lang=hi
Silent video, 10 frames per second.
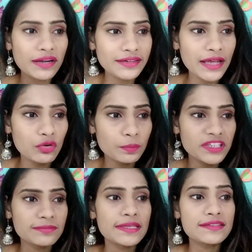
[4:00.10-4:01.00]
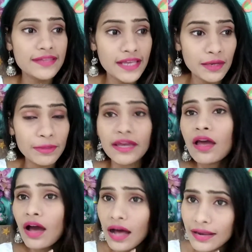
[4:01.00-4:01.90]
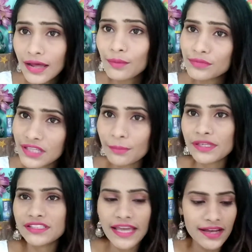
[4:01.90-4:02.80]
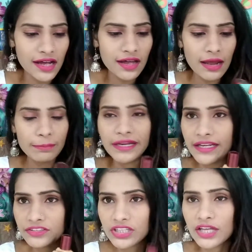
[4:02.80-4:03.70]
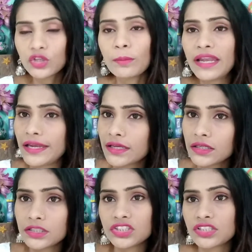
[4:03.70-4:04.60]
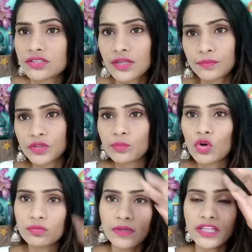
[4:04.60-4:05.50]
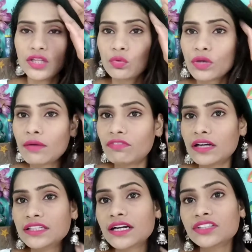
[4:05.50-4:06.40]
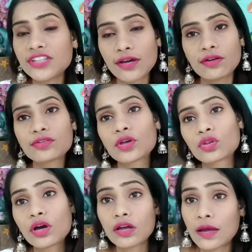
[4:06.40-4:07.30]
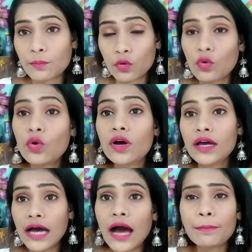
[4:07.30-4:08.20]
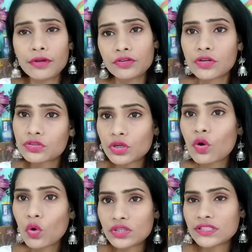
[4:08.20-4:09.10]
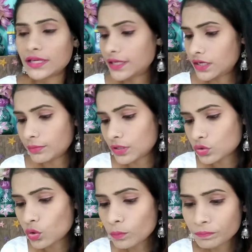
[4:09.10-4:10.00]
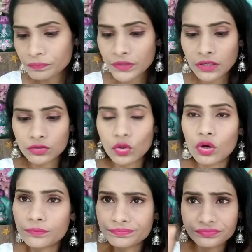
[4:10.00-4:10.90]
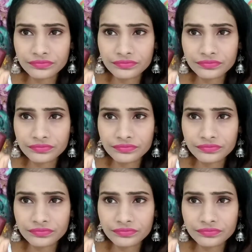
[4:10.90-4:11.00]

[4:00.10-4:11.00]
वन टेन रुपीज में सेल में आराम से मिल जाएगा अगर आप लेना चाहें तो मैं लिंक नीचे डिस्क्रिप्शन बॉक्स में दे दूंगी आप वहां जाकर चेक कर सकते हो अगर आपको आप इंटरेस्टेड हो इसे लेने में तो, तो